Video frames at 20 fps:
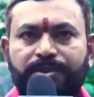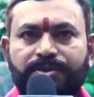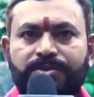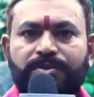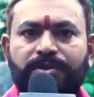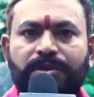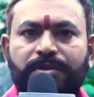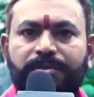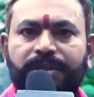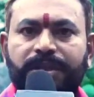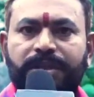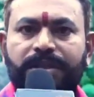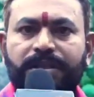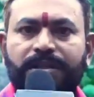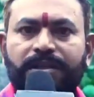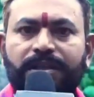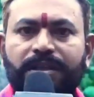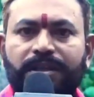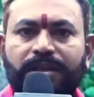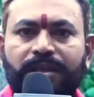పిలిపించుకోవడం
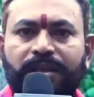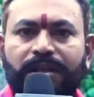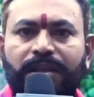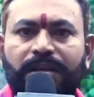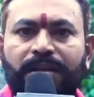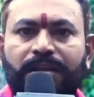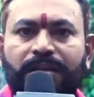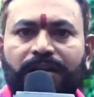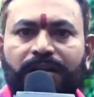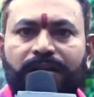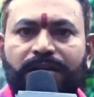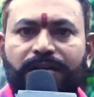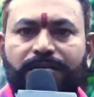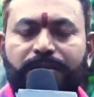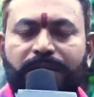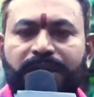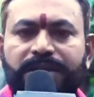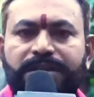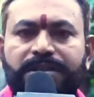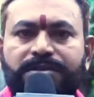జరిగింది ఈ
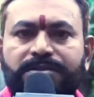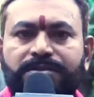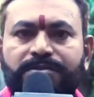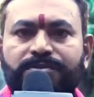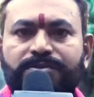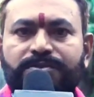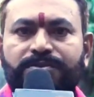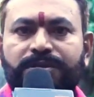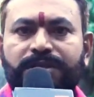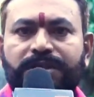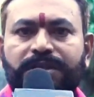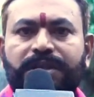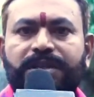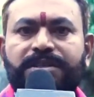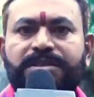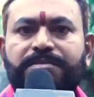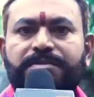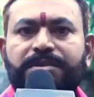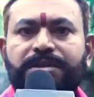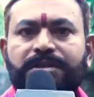ప్రాజెక్టును చూసి
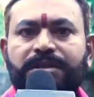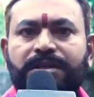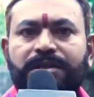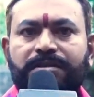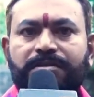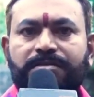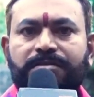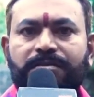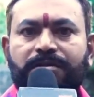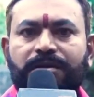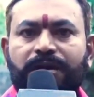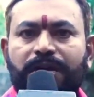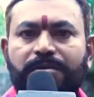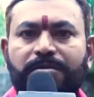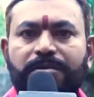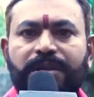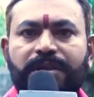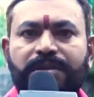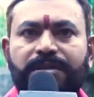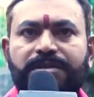రాష్ట్రపతి గారు
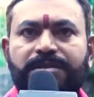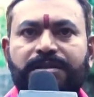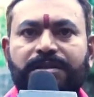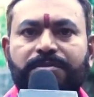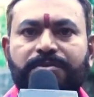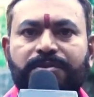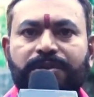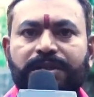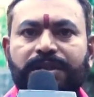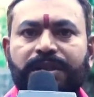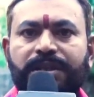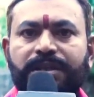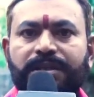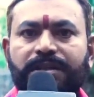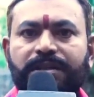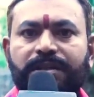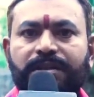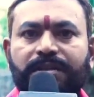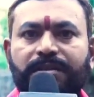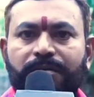అభినందించడం కూడా
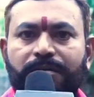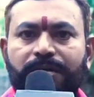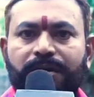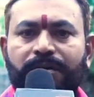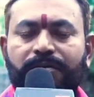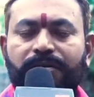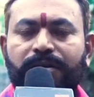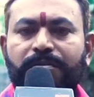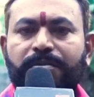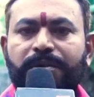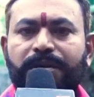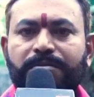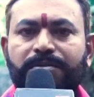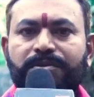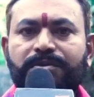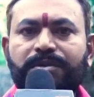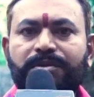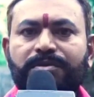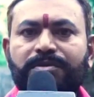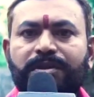జరిగింది కావున
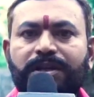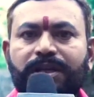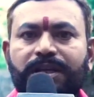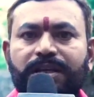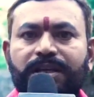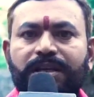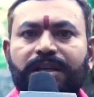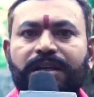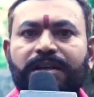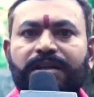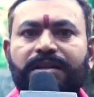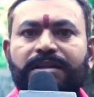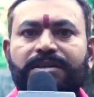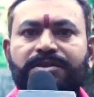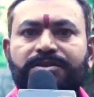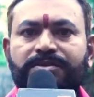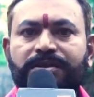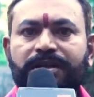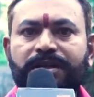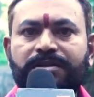ప్రభుత్వం కూడా ఇలాంటి
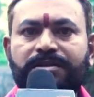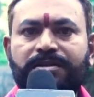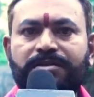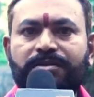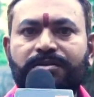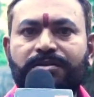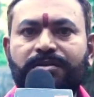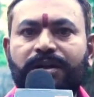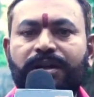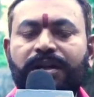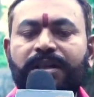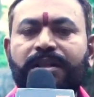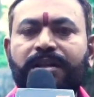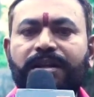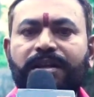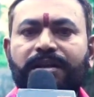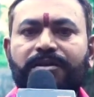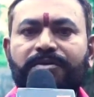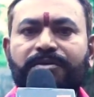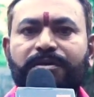స్టూడెంట్స్కు
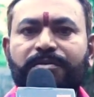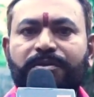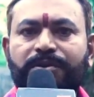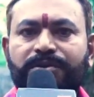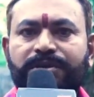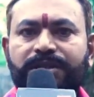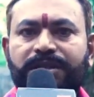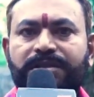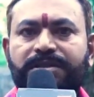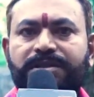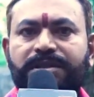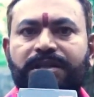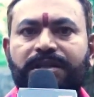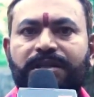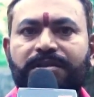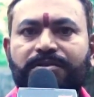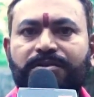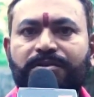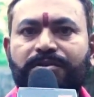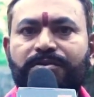అండదండగా ఉండి
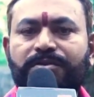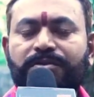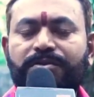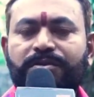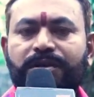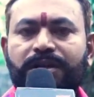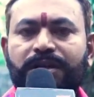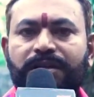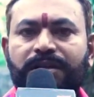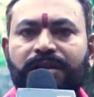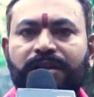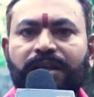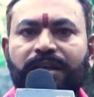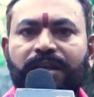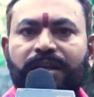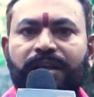ప్రోత్సహించాలని కోరుకుంటున్నా